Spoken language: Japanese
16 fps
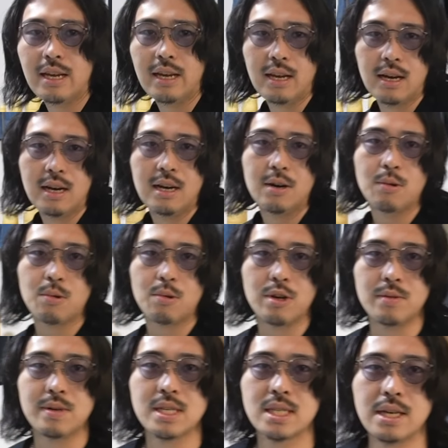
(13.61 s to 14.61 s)
態が起こ
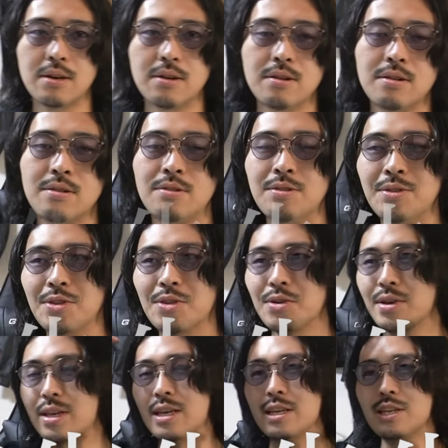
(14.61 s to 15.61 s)
りましたよ本
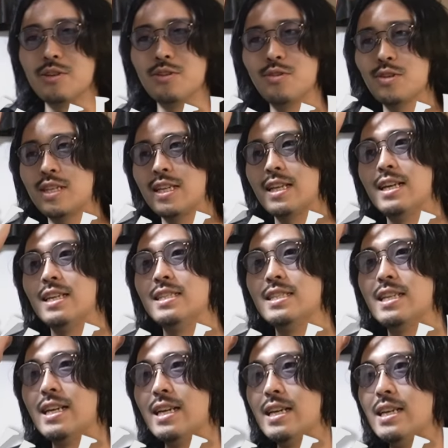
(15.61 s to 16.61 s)
当に許せない
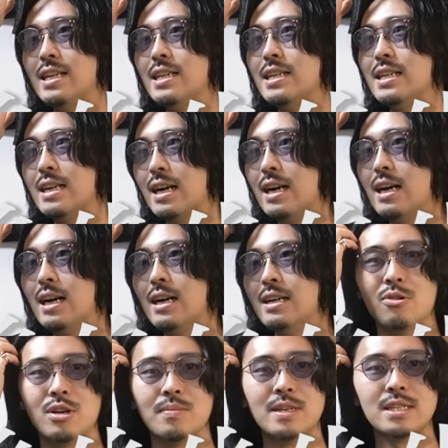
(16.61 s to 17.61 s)
事態が
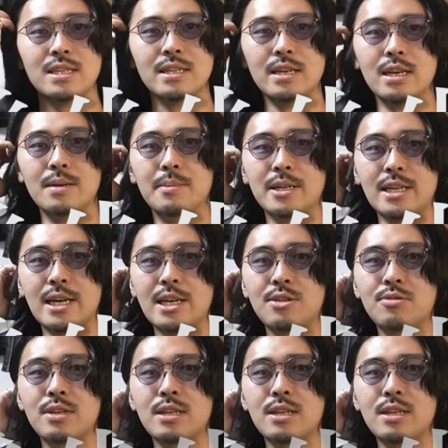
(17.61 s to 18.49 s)
起こりましたねまあタイト